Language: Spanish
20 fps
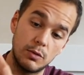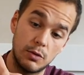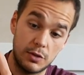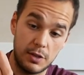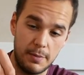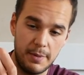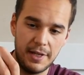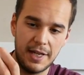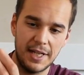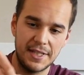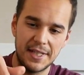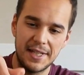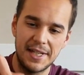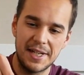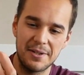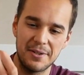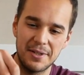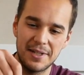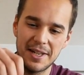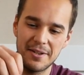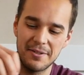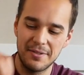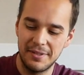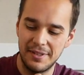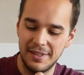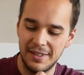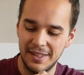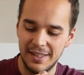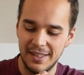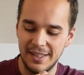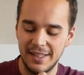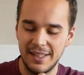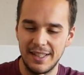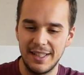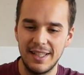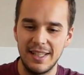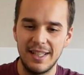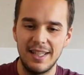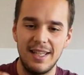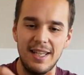si me dejas hacerlo claro,
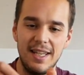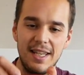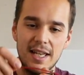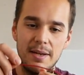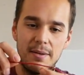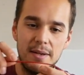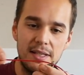y ya